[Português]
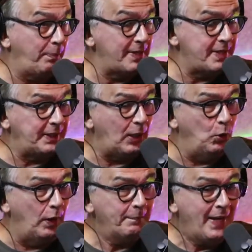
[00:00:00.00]

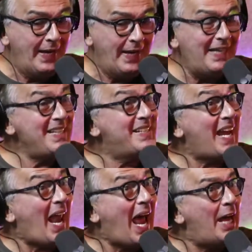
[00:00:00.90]
apresentador. Eles
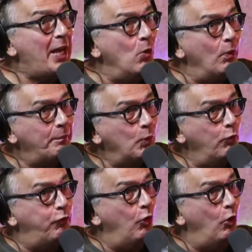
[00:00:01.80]
zeraram o
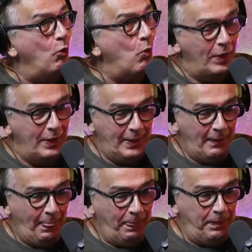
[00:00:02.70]
Flow.
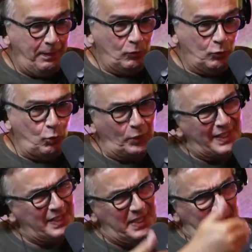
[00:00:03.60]

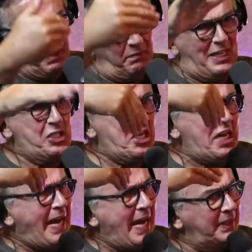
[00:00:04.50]
Todas as entrevistas, mais de
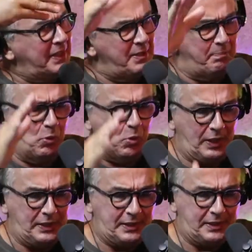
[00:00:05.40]
500 e
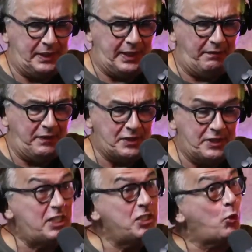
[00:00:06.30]
poucas
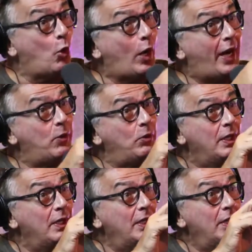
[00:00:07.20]
entrevistas, eles colocaram.
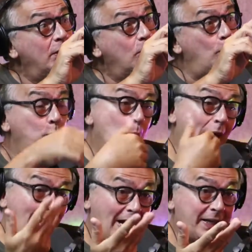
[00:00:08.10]
Quando o
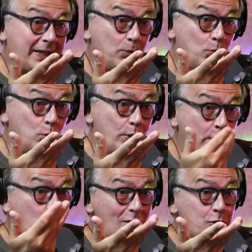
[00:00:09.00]
Monark, o
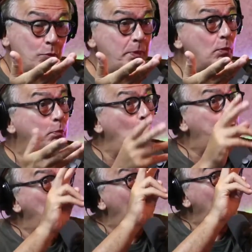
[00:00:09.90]
Igor assumiu, botou